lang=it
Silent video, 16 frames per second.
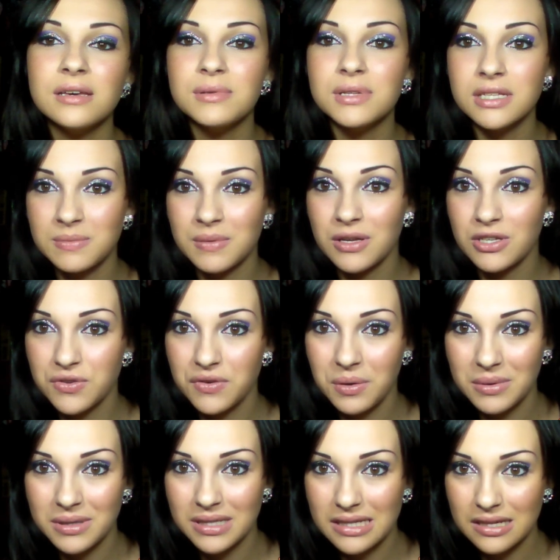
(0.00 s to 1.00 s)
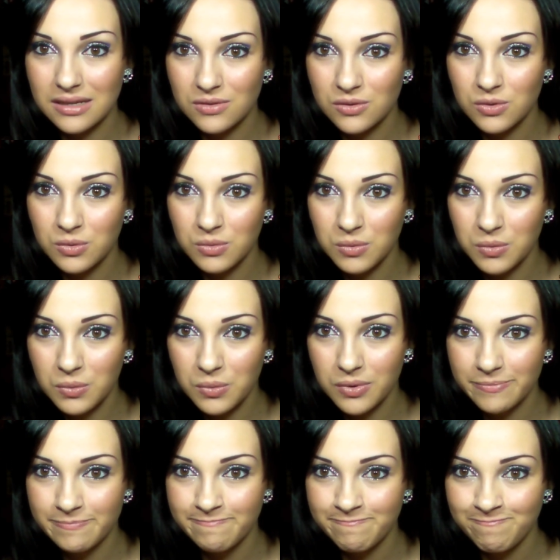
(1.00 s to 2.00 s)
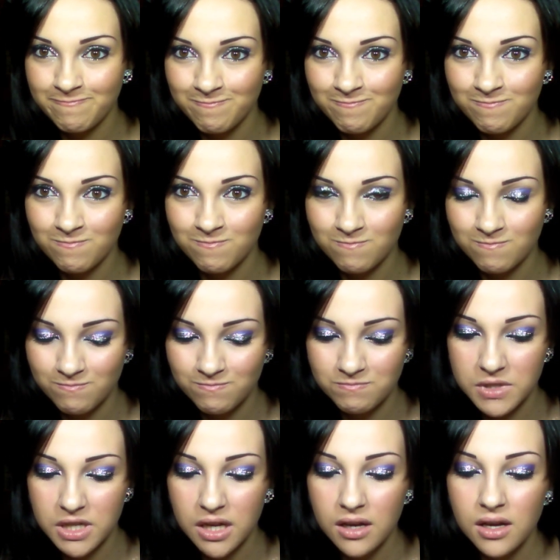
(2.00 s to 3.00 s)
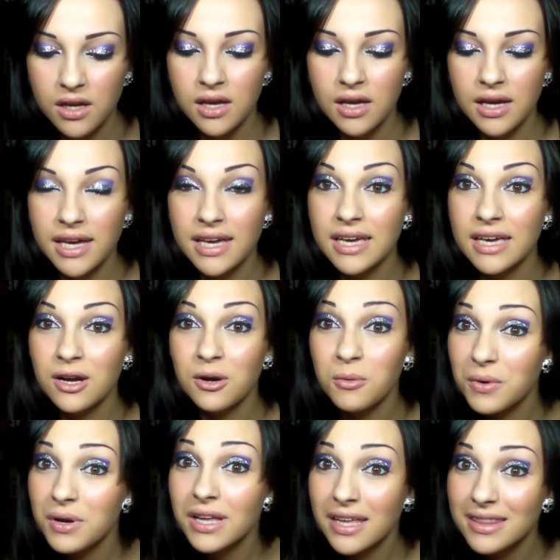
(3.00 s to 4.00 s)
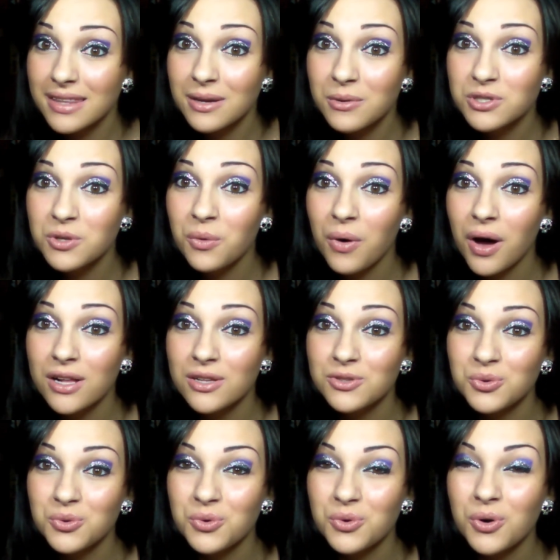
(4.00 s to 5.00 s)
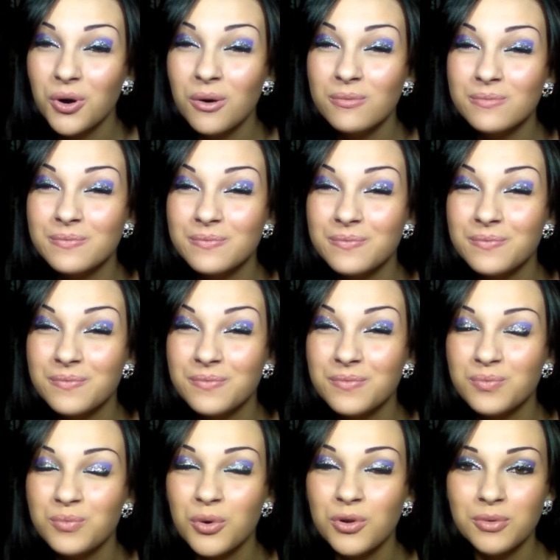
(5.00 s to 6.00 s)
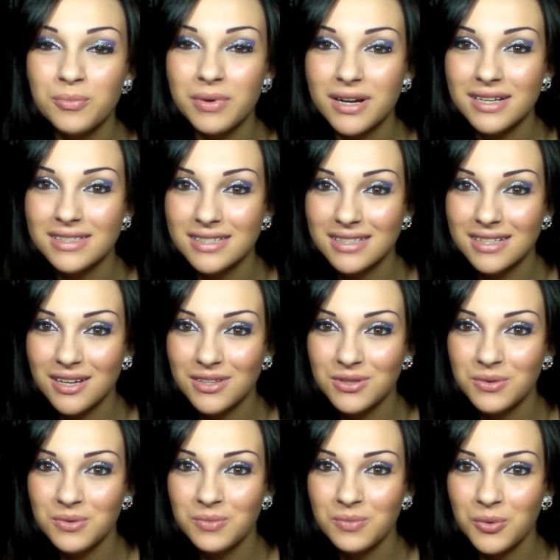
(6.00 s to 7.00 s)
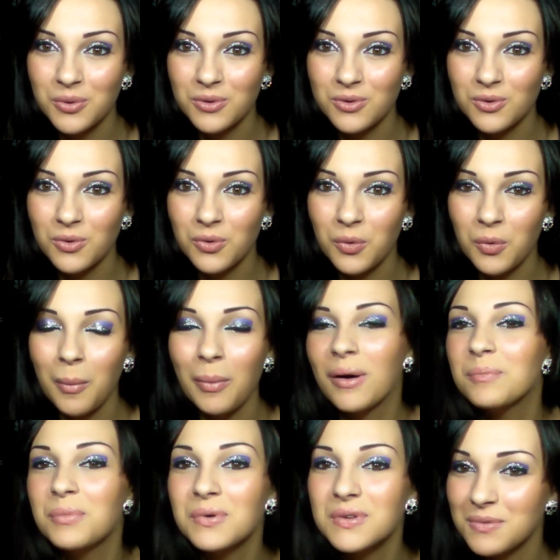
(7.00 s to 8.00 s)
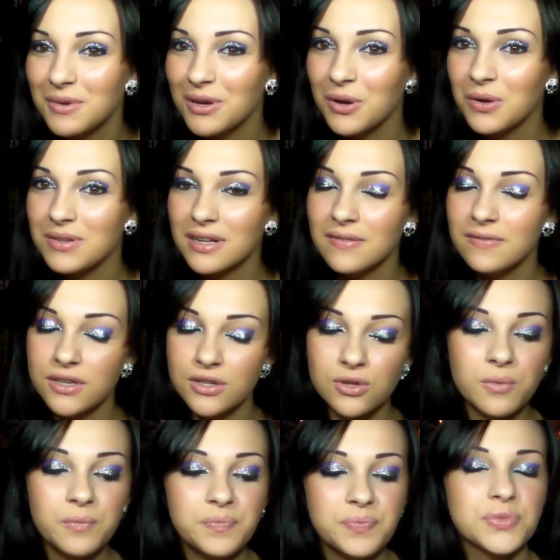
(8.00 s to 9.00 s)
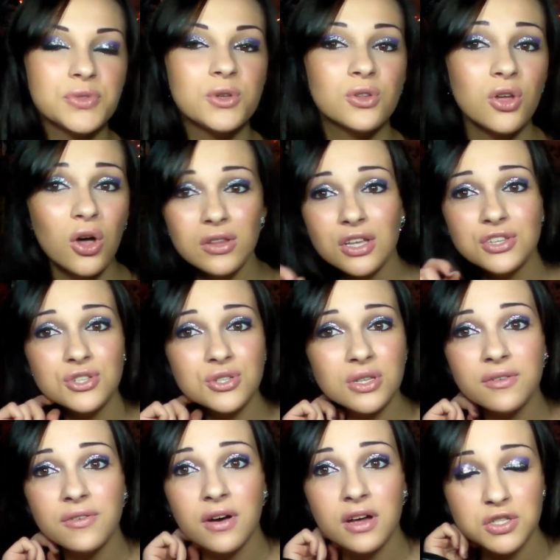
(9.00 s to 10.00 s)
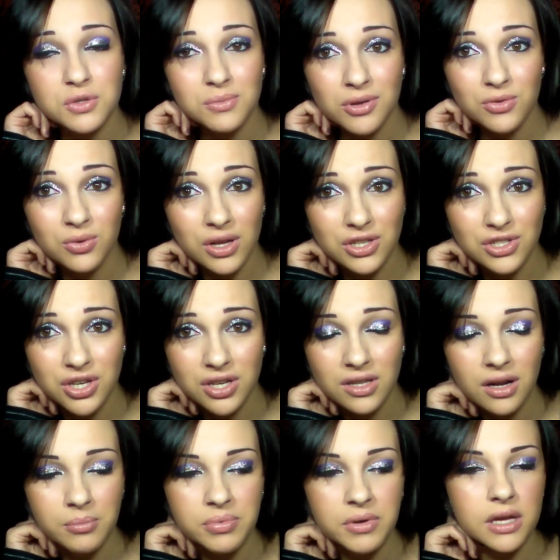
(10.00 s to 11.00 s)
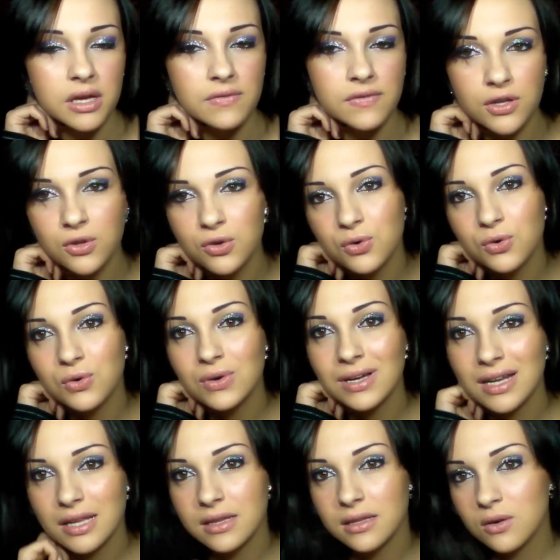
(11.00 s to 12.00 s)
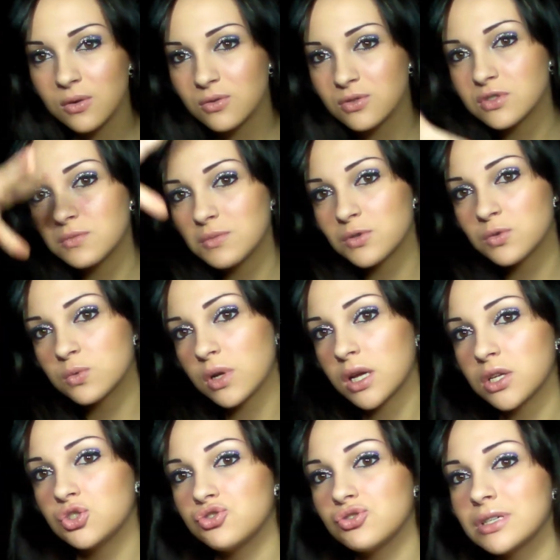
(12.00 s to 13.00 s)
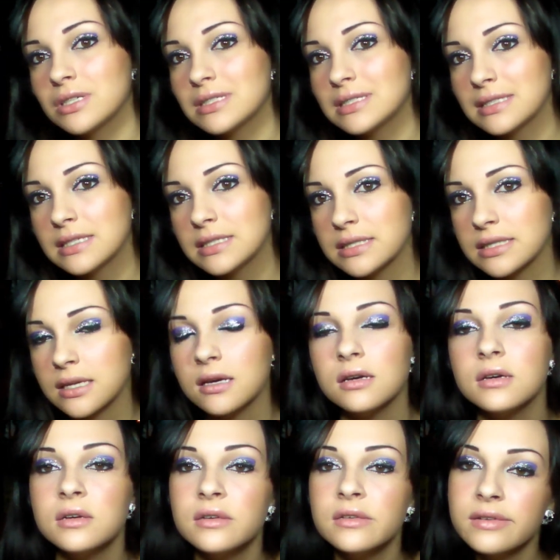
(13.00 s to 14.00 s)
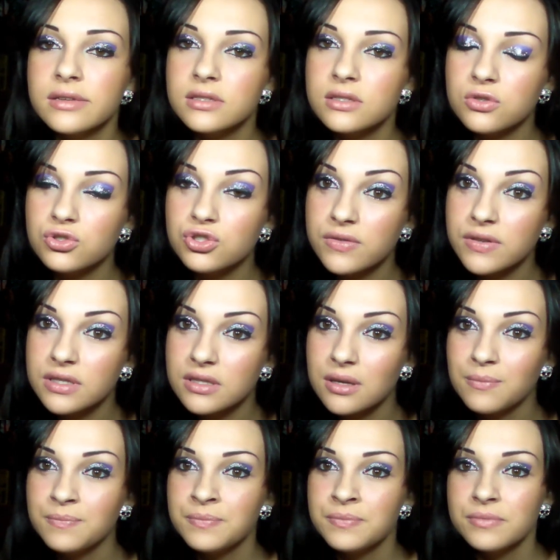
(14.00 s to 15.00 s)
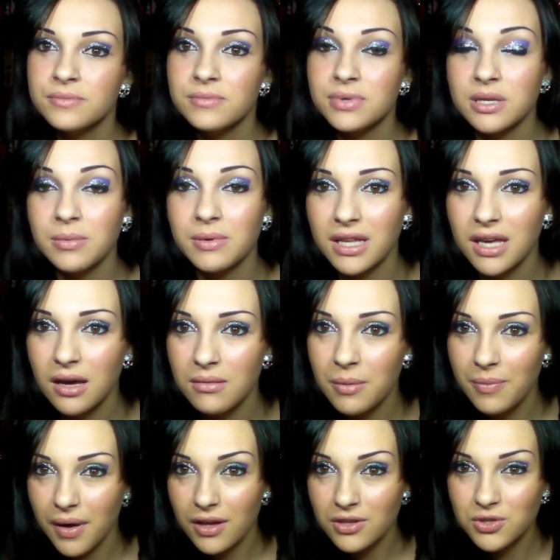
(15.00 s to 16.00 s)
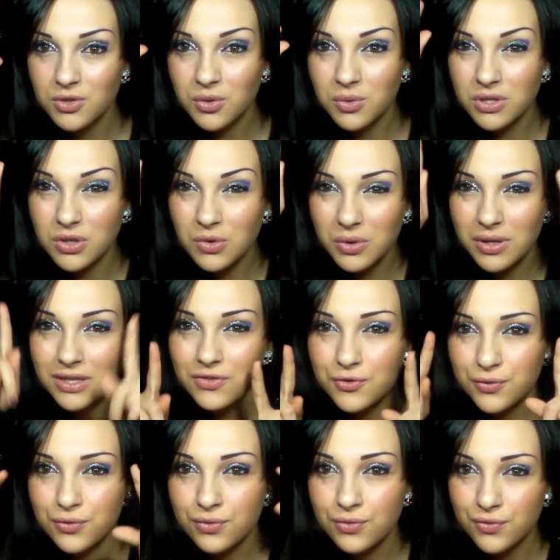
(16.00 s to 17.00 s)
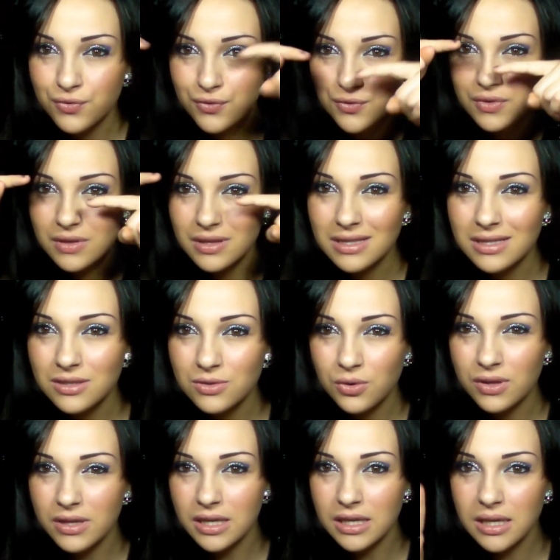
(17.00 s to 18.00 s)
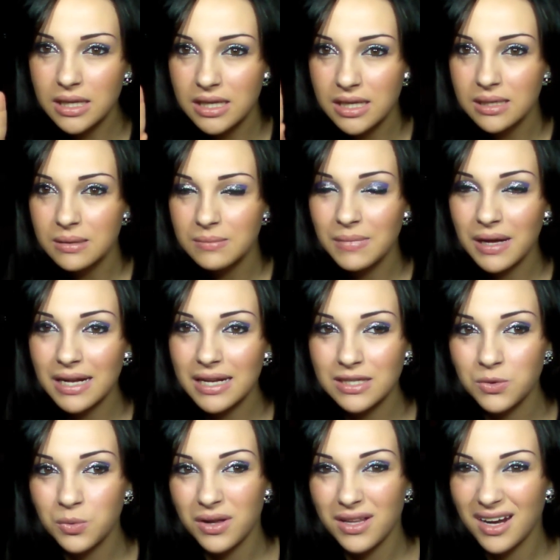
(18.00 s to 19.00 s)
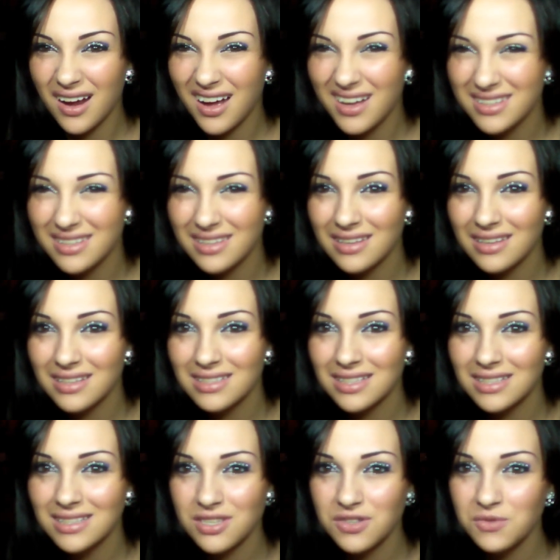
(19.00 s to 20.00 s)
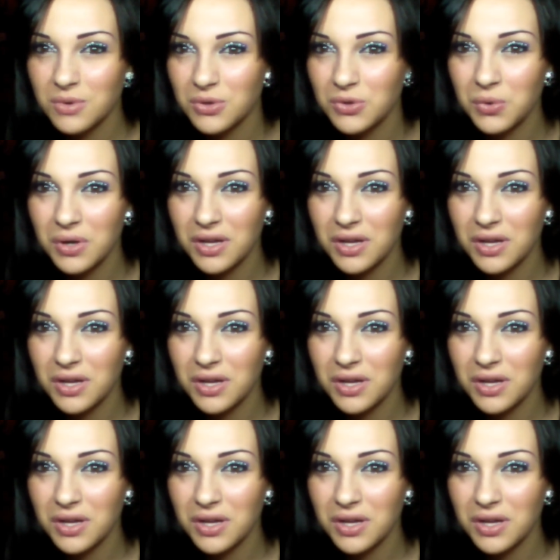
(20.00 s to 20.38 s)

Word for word: dispiace veramente tanto comunque. E comunque niente, questo qua è il trucco, mh, mm, molto brillantinato, molto, vabbè, poi vi spiegherò nel video. Non ho deciso di fare sfumature eccetera perché video con glitter con sfumature gigantesche. Se sono già viste, poi sapete che a me piacciono questi trucchi tutti belli squadrati, senza sfumature